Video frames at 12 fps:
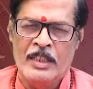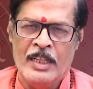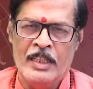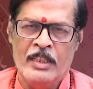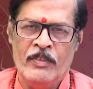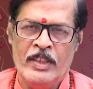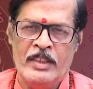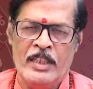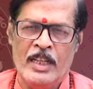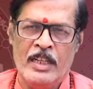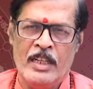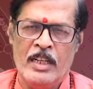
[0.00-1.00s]
దానికి
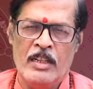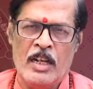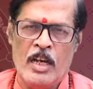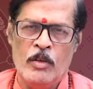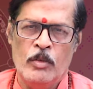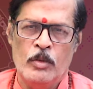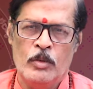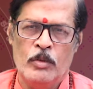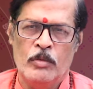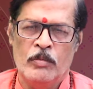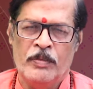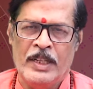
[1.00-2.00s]
వ్యతిరేకంగా రాహు
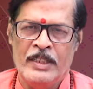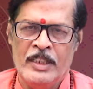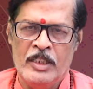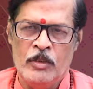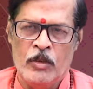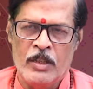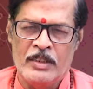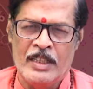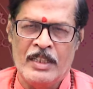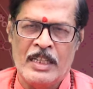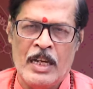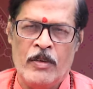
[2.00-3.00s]
ప్రతిదీ కూడా
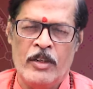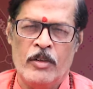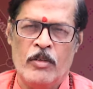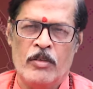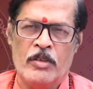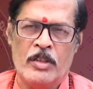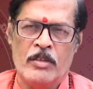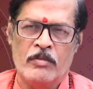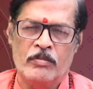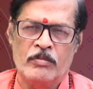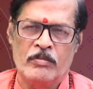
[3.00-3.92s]
తనకు కావాలనుకుంటాడు